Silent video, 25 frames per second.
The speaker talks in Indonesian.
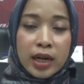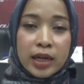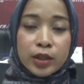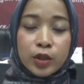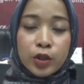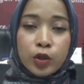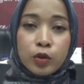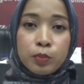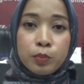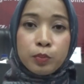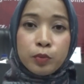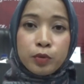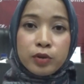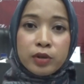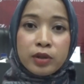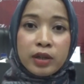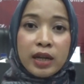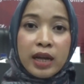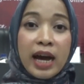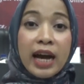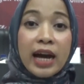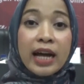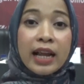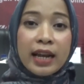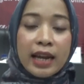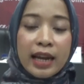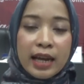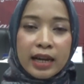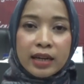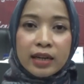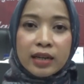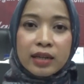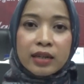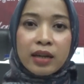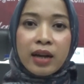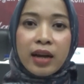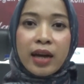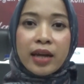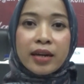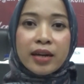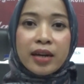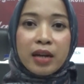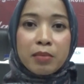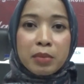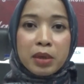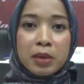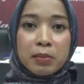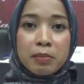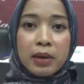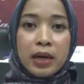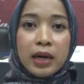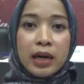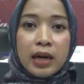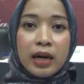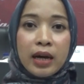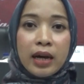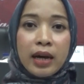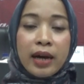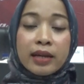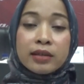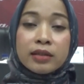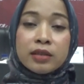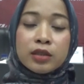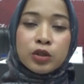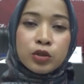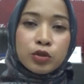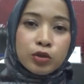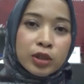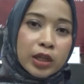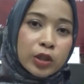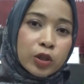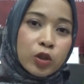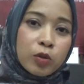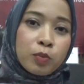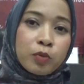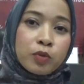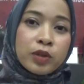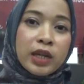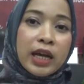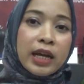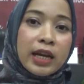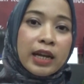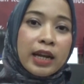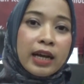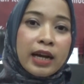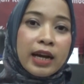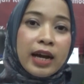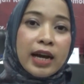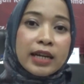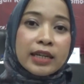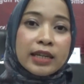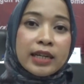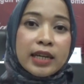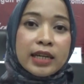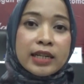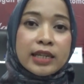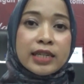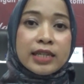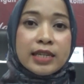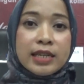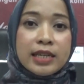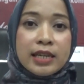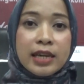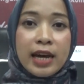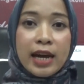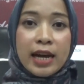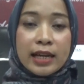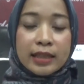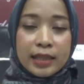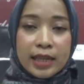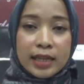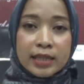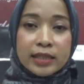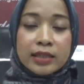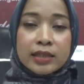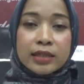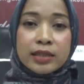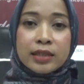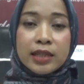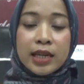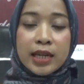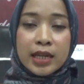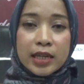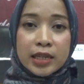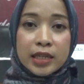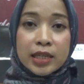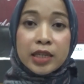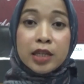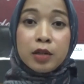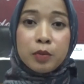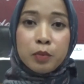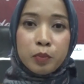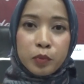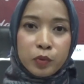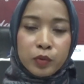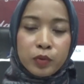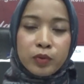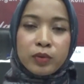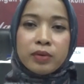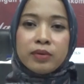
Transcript: ataupun akhlak karena memang attitude ataupun akhlak ada di atas dari ilmu.